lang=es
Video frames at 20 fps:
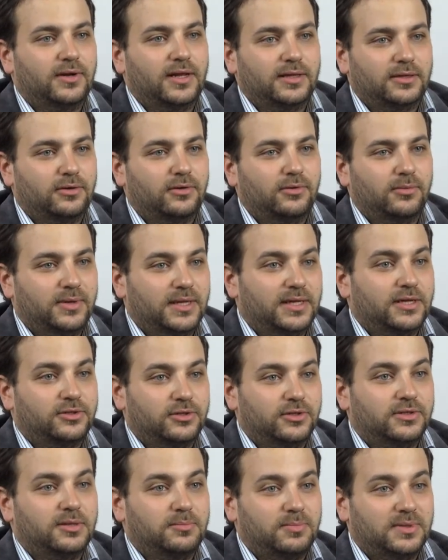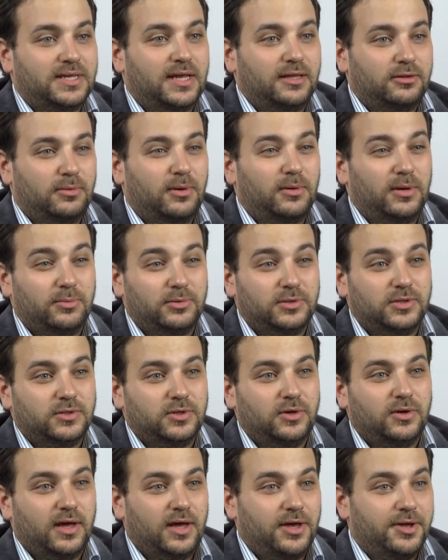que las telecomunicaciones empiezan a tomar una
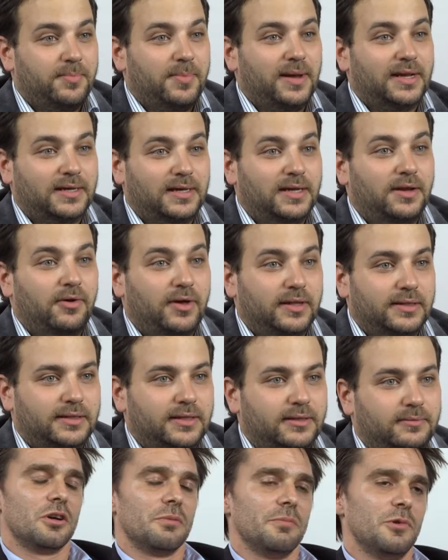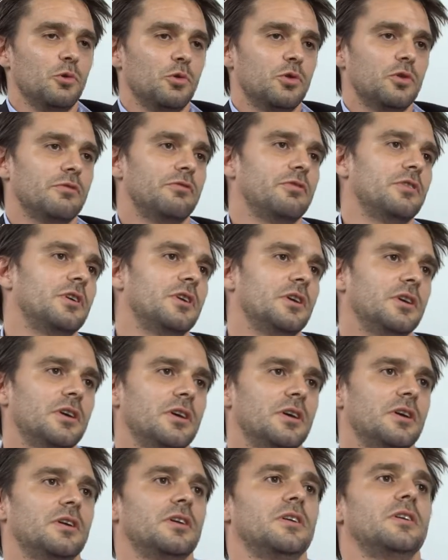posición cada vez más relevante. Lo que me gustó
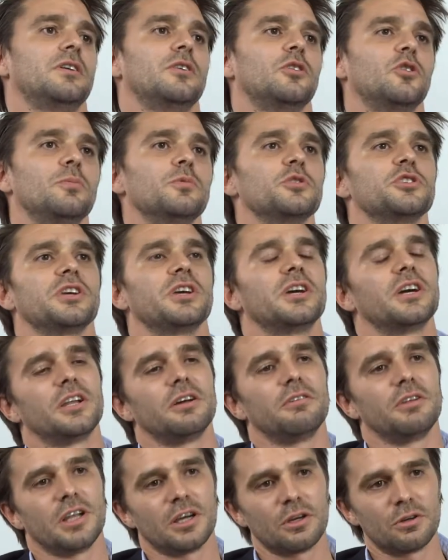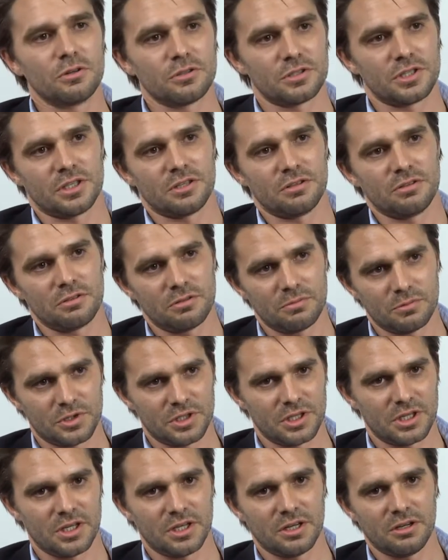fue cómo se encaraban las cosas, ¿no? cómo
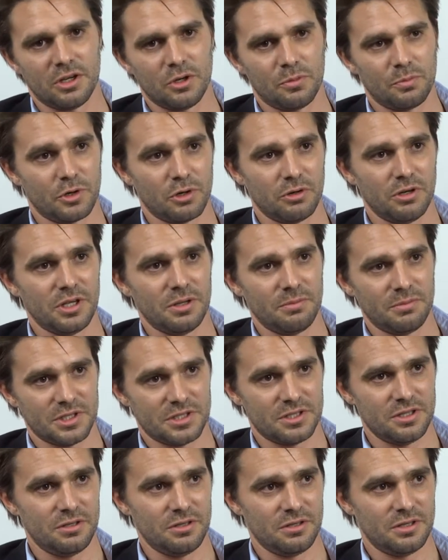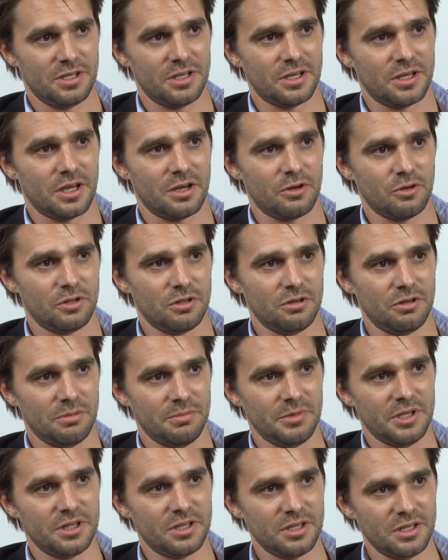se encaraban los problemas y, que
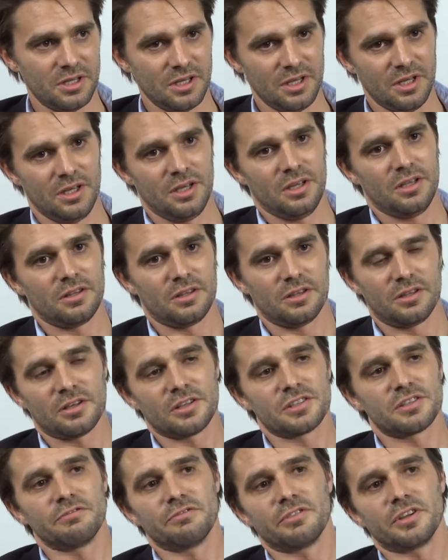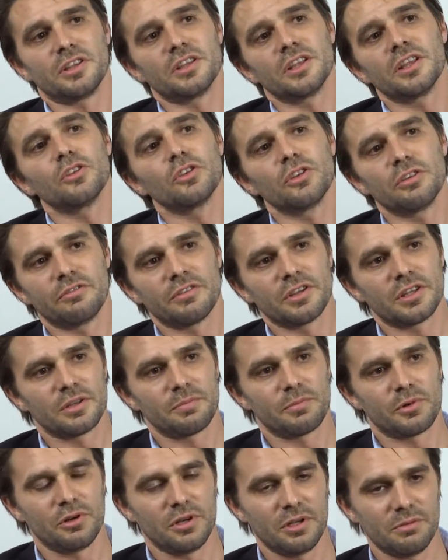continuamente te estabas enfrentando a
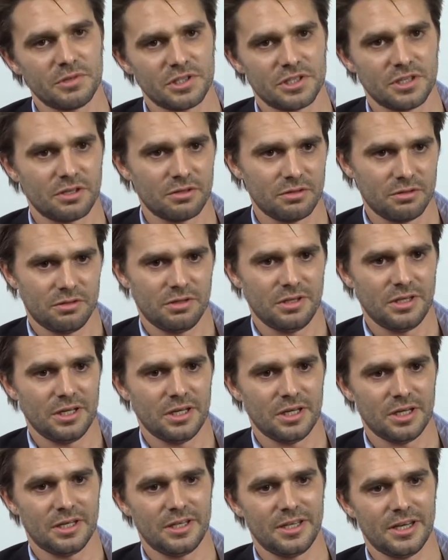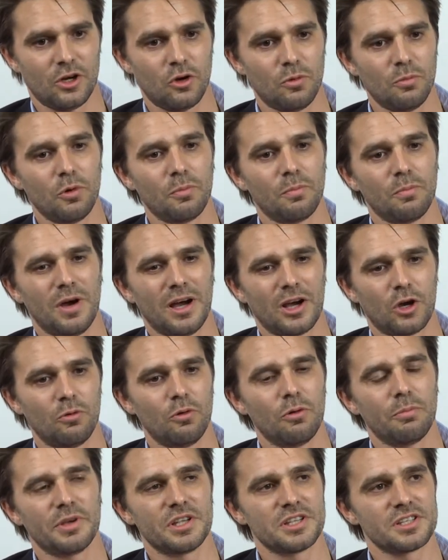diferentes problemas y, a, a, cómo, a,
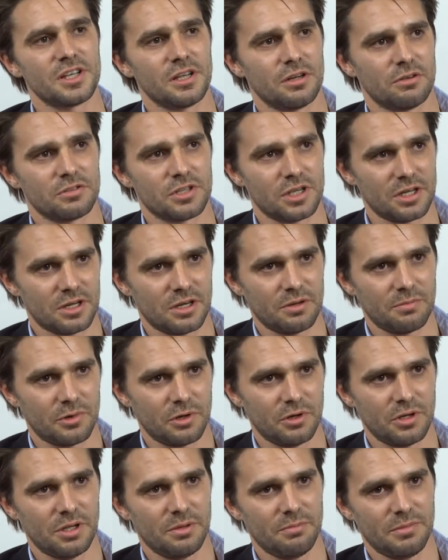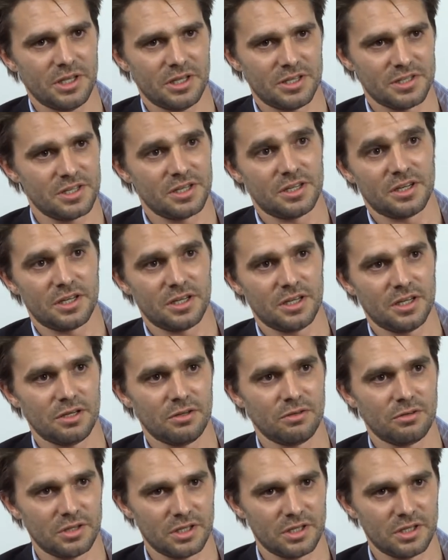cómo, pensarlos, agarrar el problema, desagregarlo,